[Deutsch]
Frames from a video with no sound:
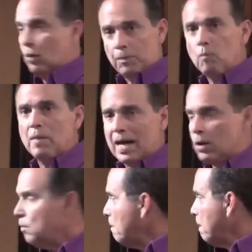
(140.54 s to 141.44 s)
Der
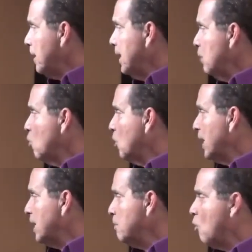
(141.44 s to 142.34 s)
menschliche Körper
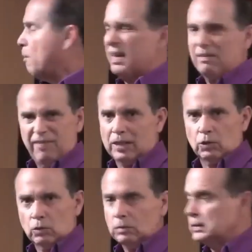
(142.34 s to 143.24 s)
ist ein
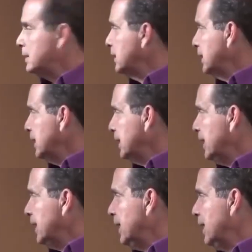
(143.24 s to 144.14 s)
optimaler
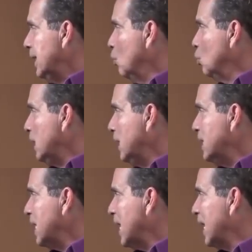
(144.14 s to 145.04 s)
Organismus, der
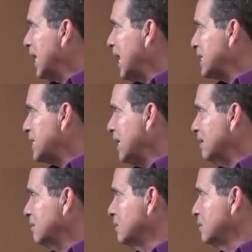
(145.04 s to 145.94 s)
Fett für zwei
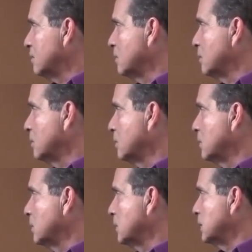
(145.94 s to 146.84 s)
unterschiedliche
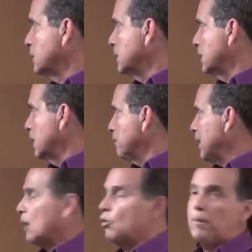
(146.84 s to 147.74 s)
Zwecke äußerst
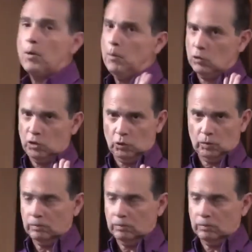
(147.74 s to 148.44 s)
effizient nutzt.